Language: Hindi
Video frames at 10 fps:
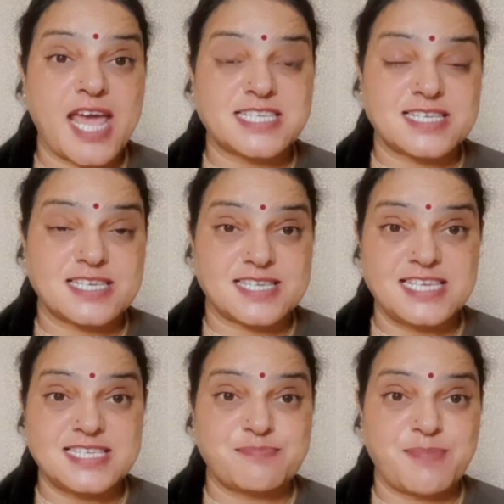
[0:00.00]

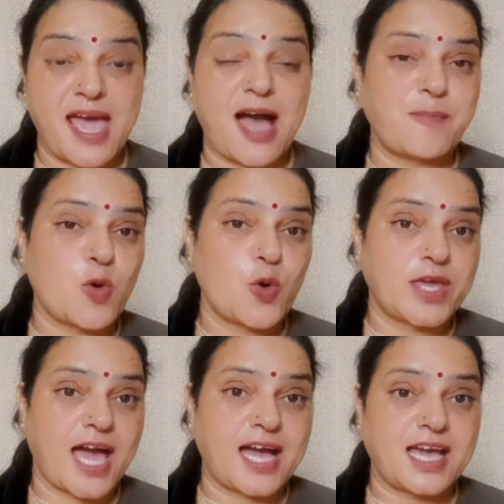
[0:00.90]
एक्सरसाइज में आपको
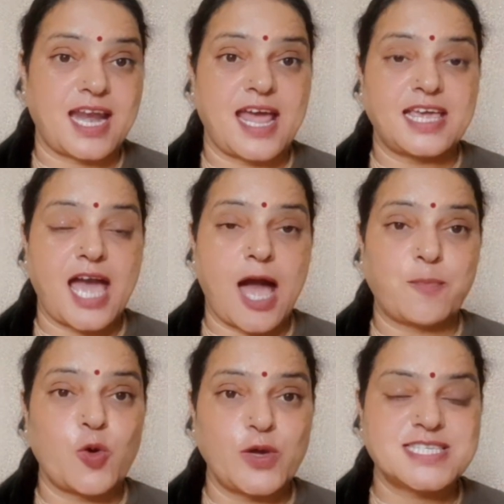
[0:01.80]
क्या करना है कि
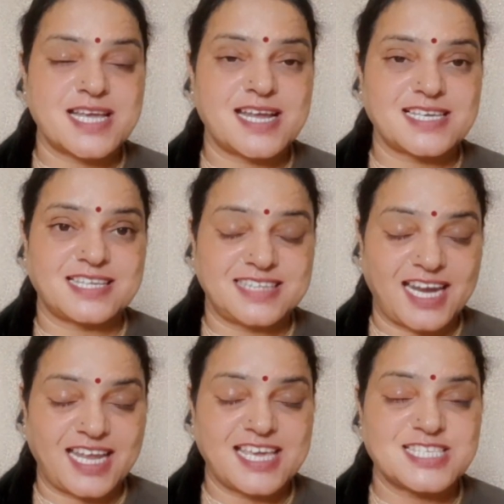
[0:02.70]
आपको इस तरह
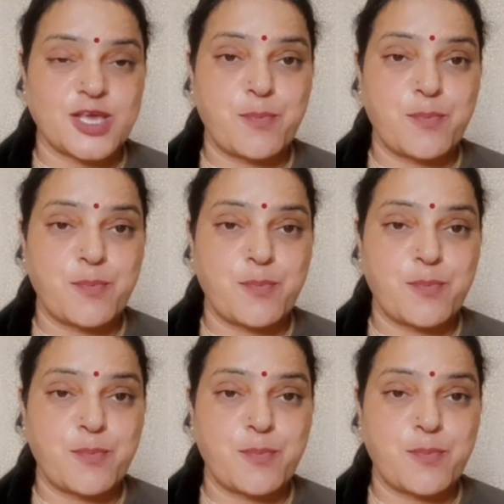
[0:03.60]
तरीके से